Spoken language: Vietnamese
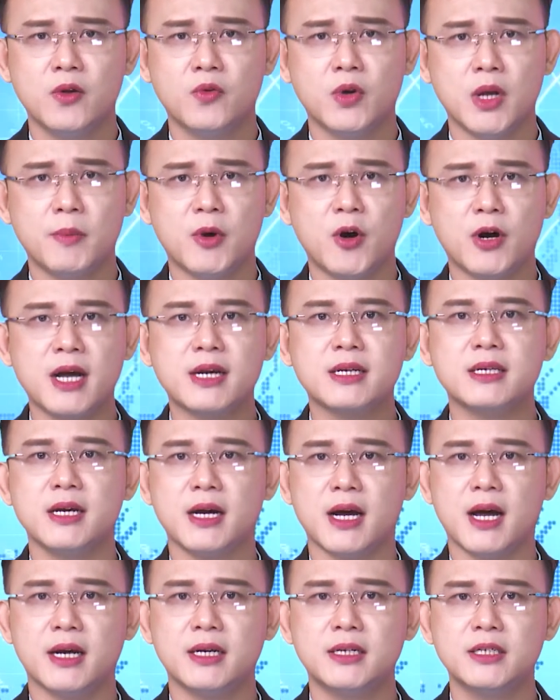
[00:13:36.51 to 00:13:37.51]
loại bỏ các dự
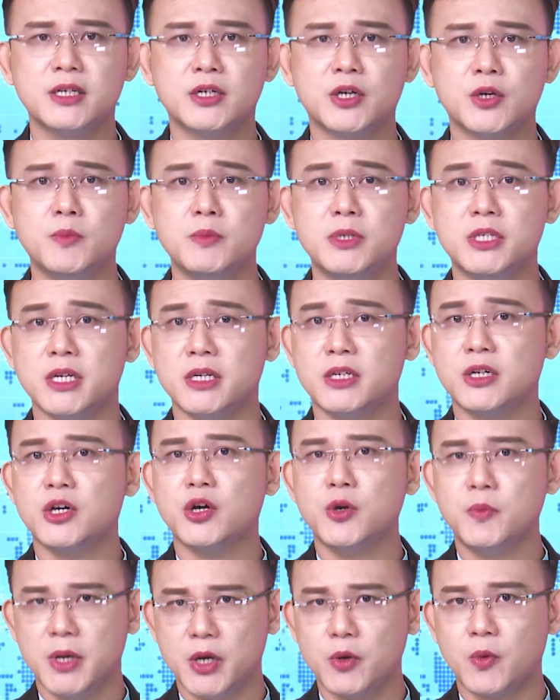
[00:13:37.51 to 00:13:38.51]
án, công trình
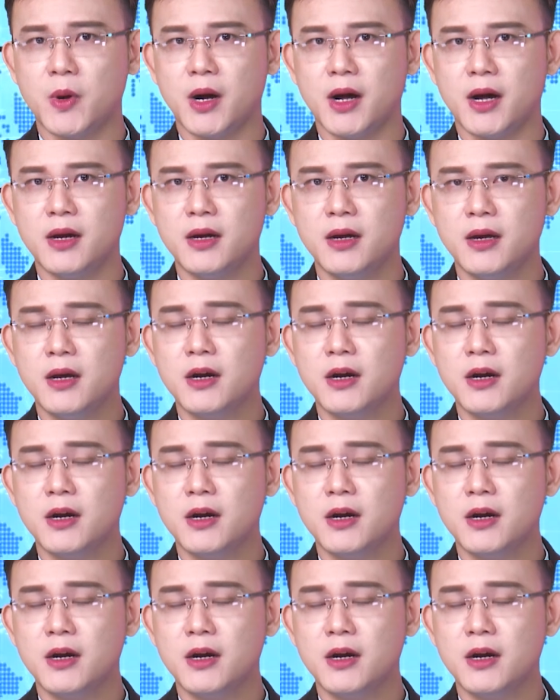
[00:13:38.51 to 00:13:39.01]
không hiệu quả,